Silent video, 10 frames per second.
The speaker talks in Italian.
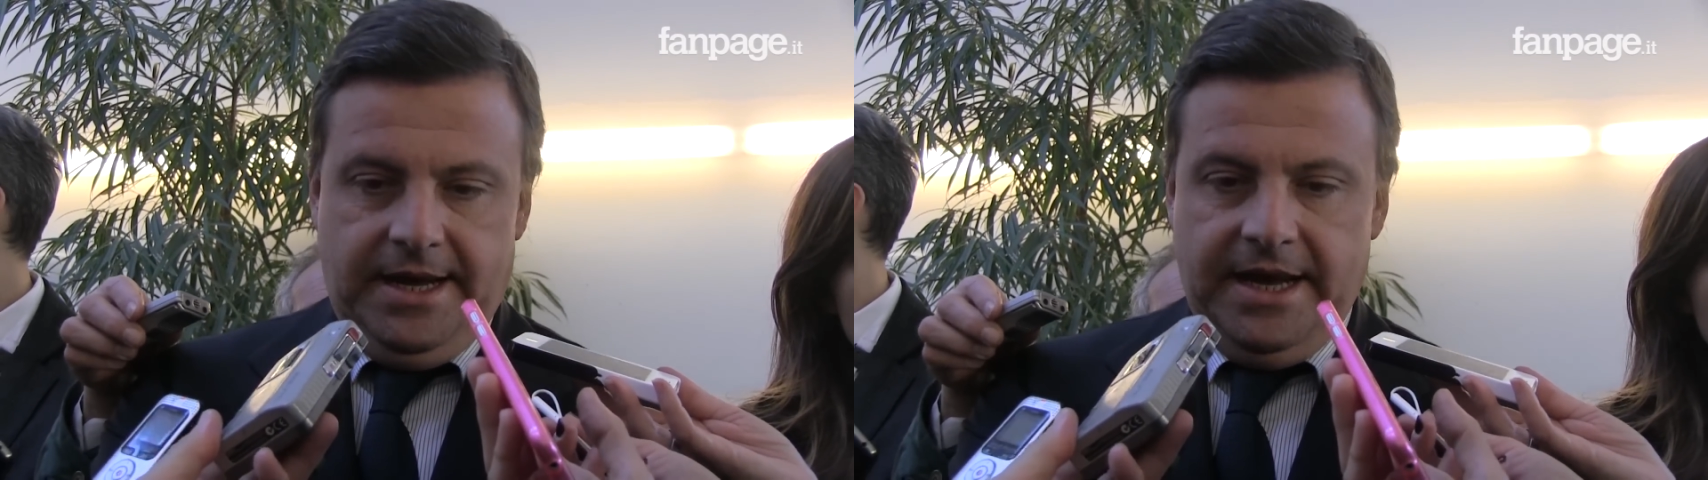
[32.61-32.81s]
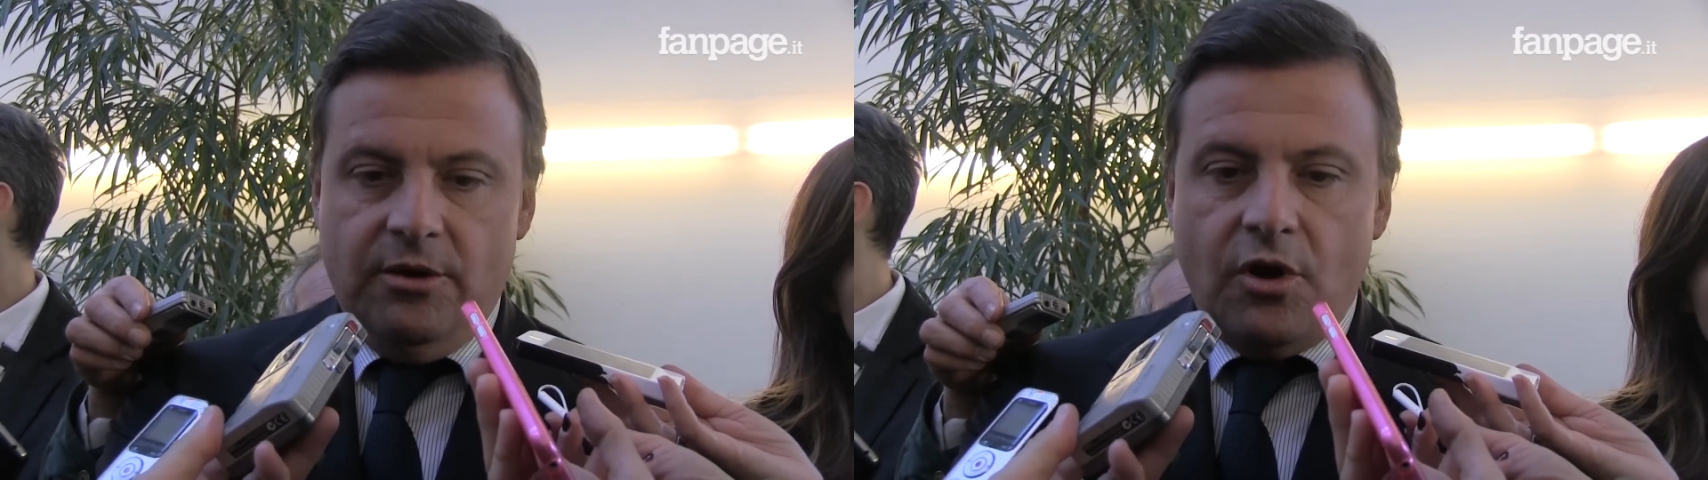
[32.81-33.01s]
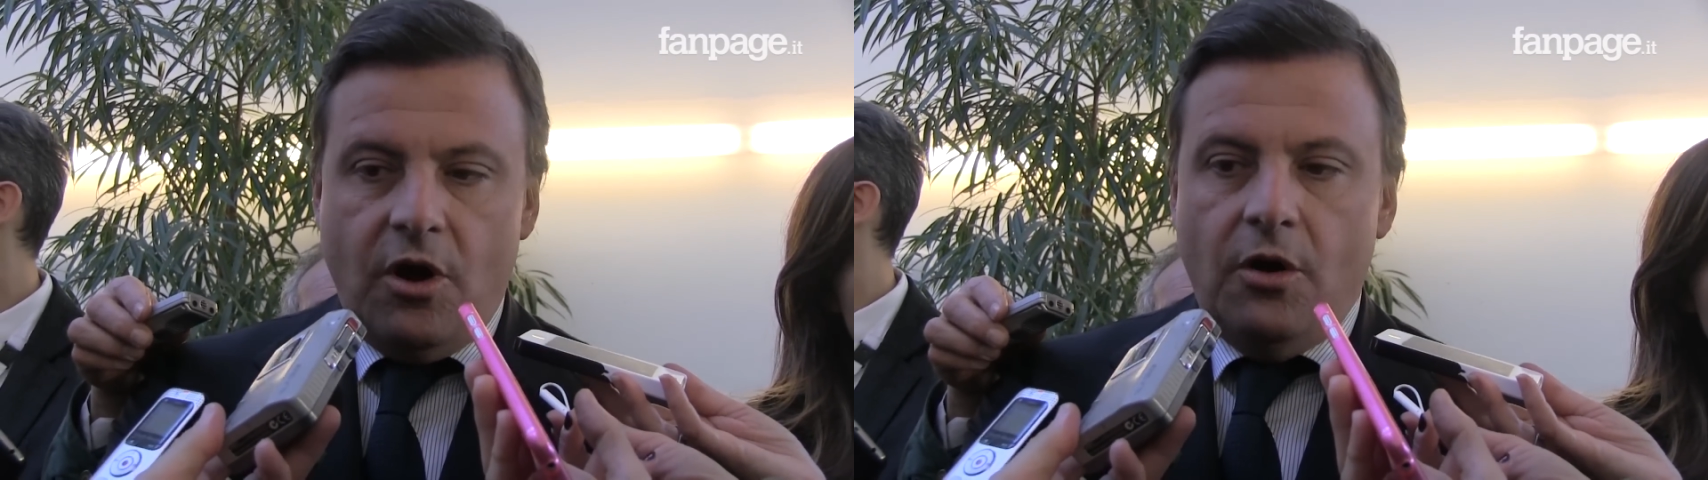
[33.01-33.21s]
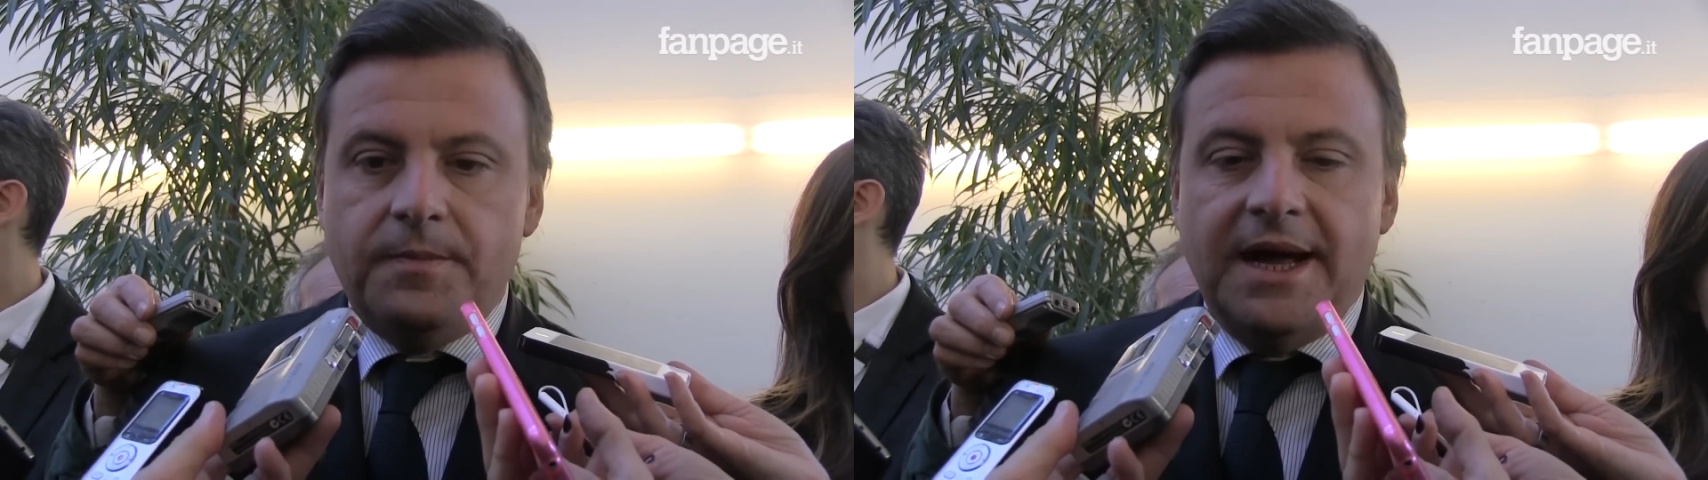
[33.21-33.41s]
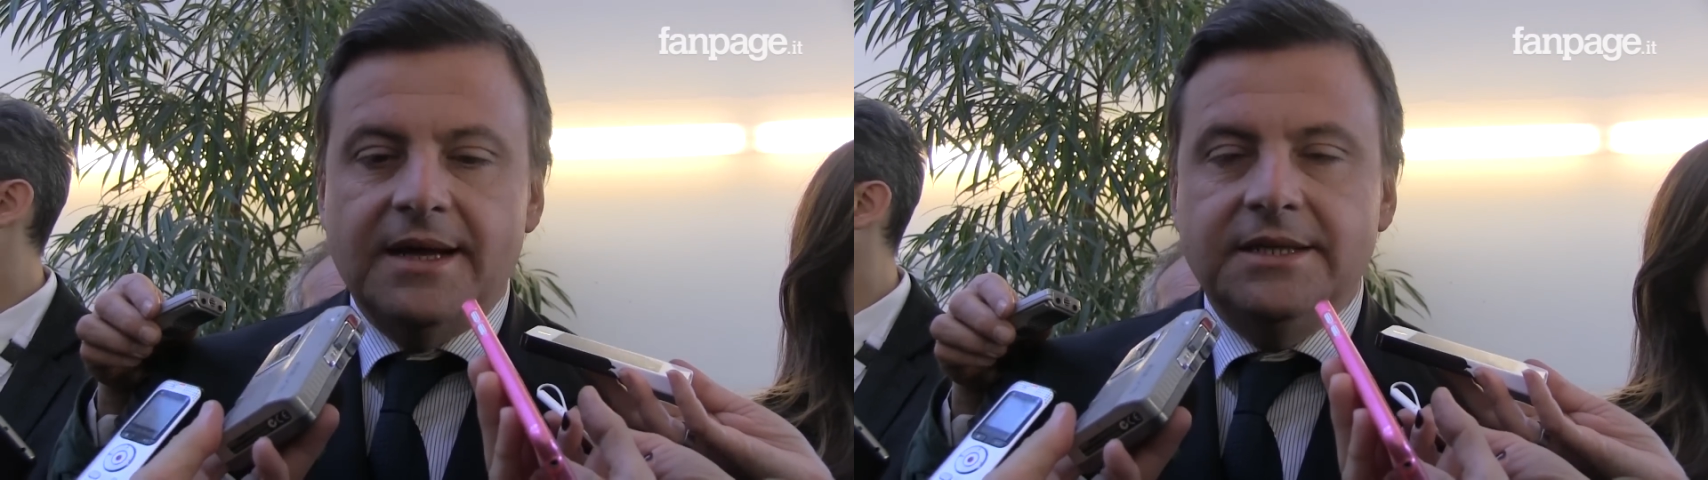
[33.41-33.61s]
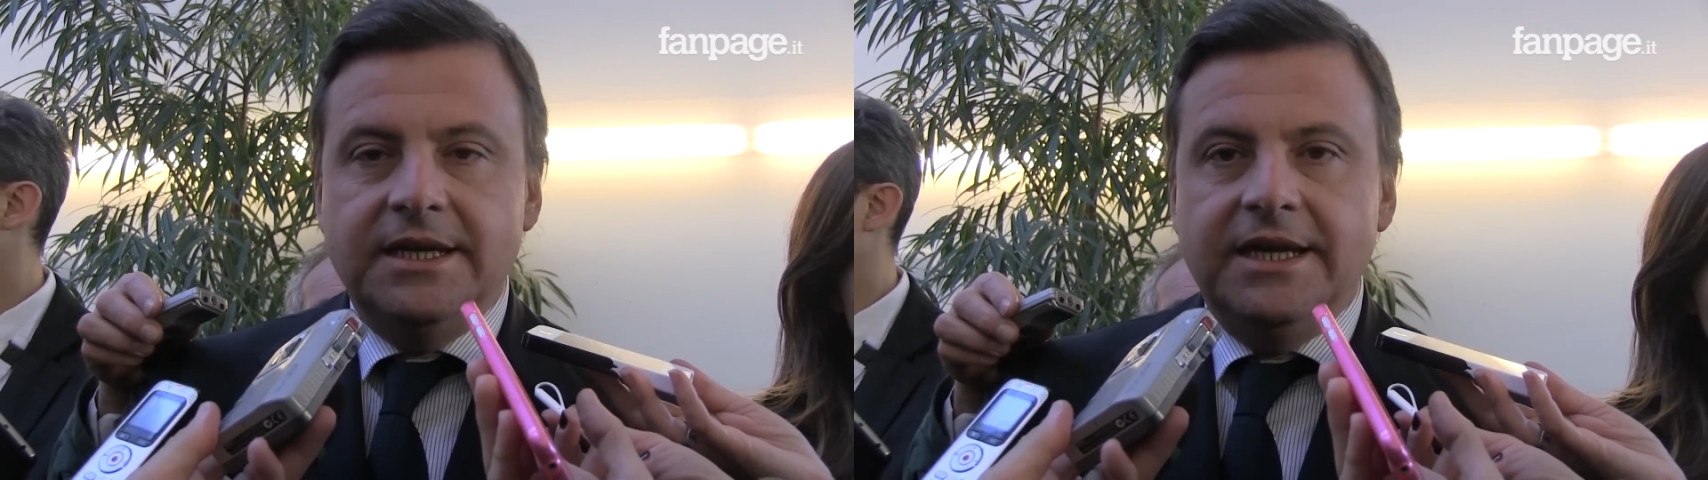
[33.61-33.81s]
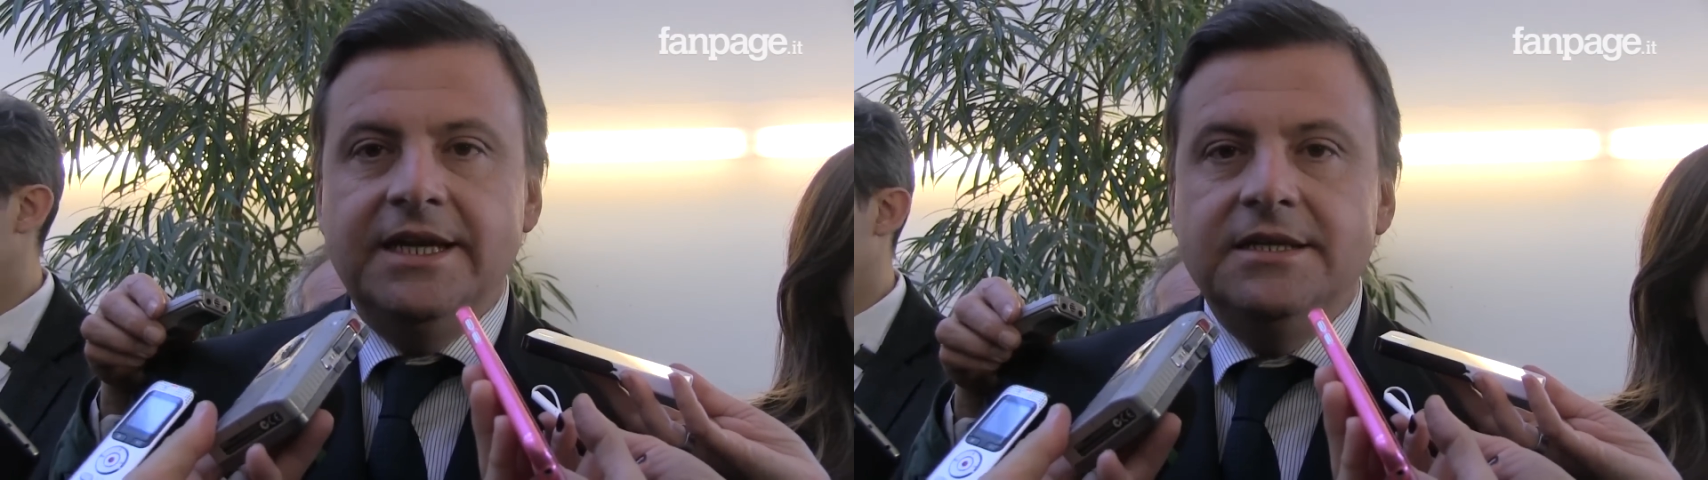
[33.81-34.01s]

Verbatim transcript: Europa di